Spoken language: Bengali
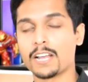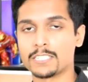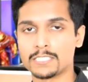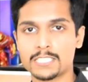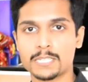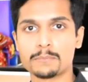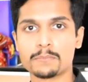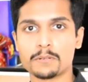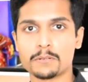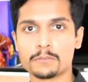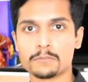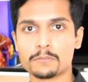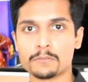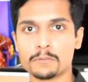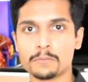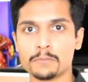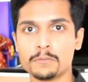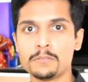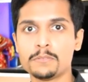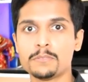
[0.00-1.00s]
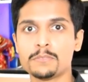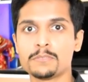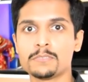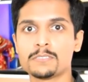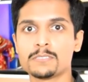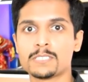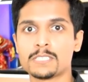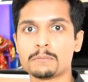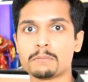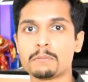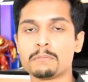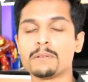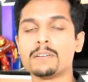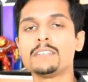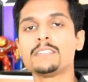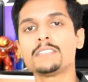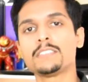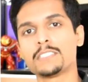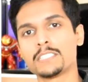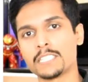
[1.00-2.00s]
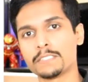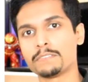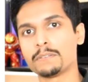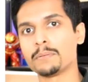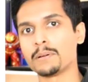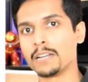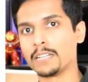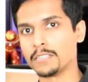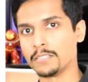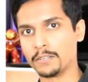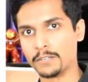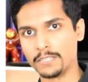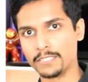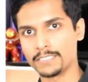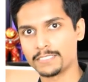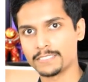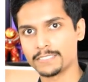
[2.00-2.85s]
আজকে আমরা কথা বলবো কিভাবে সিভি বানাতে হয়